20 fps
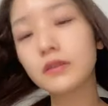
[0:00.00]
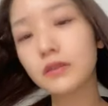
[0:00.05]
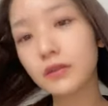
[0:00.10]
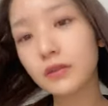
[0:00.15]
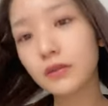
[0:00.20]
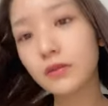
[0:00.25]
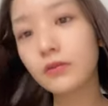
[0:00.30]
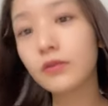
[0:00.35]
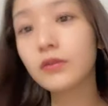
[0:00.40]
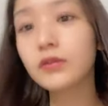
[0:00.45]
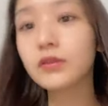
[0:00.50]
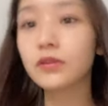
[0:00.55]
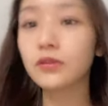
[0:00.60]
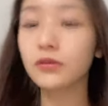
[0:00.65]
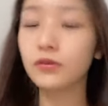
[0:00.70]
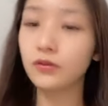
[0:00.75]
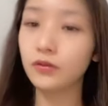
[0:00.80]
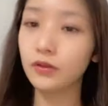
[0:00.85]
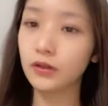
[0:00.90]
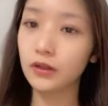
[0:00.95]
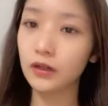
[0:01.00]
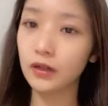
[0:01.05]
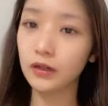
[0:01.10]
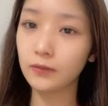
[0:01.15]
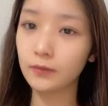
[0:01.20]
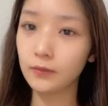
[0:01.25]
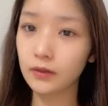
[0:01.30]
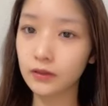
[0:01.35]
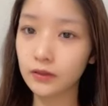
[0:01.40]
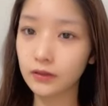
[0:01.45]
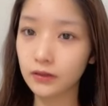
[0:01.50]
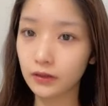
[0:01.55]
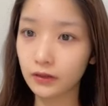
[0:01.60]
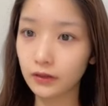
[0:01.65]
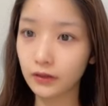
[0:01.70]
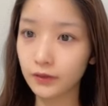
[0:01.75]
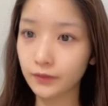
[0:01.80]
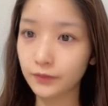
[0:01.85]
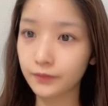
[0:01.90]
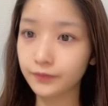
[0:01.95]
つをするようになりました
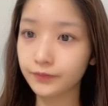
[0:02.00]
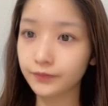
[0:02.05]
ね